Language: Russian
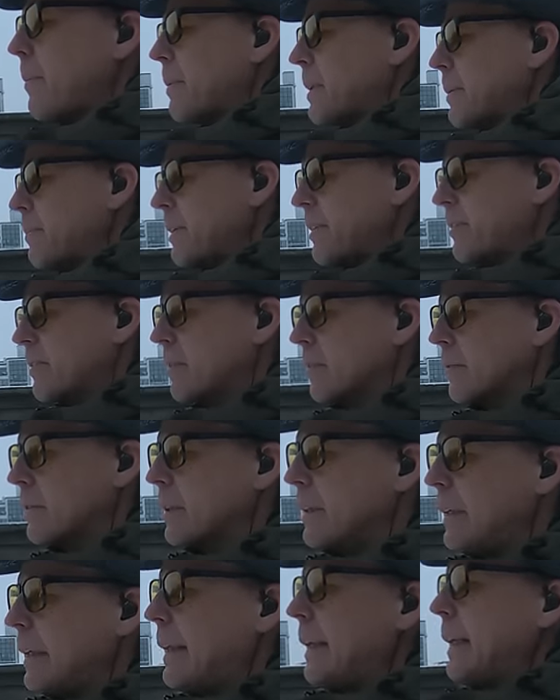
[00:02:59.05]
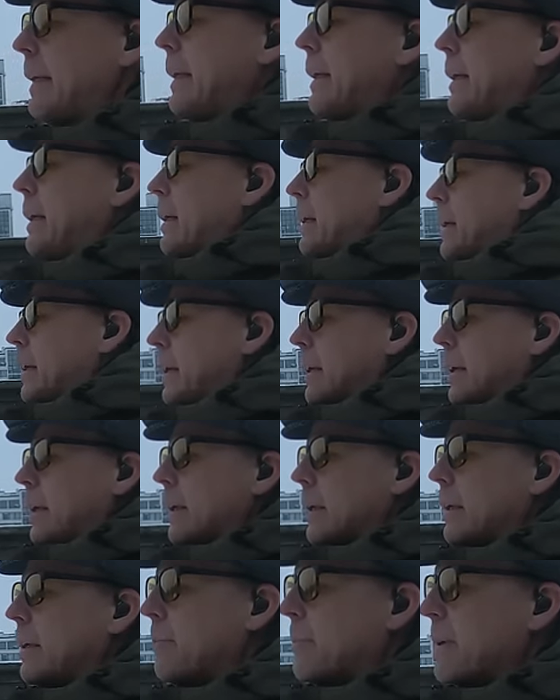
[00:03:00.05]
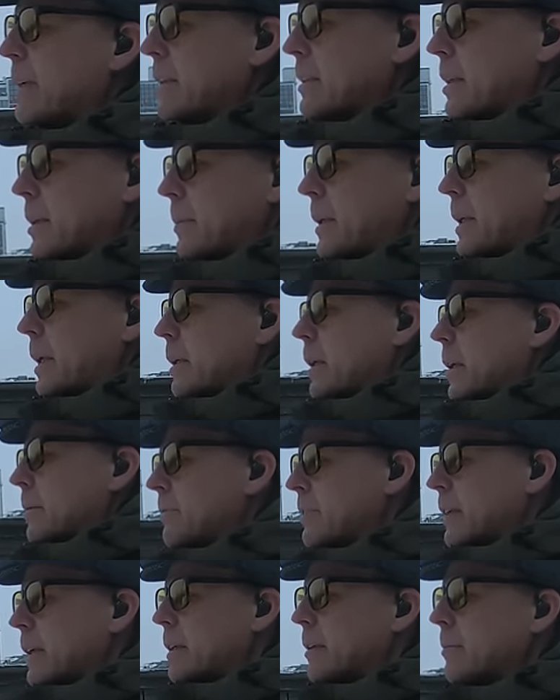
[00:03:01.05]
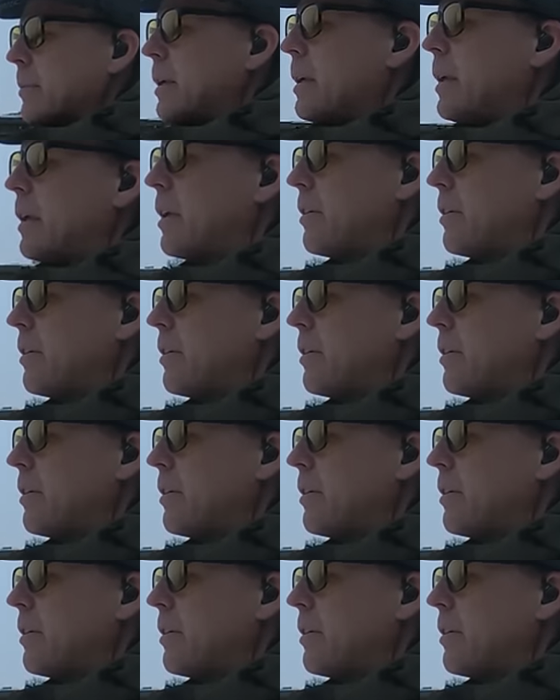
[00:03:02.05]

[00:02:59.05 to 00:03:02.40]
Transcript: подписанного императором Николаем II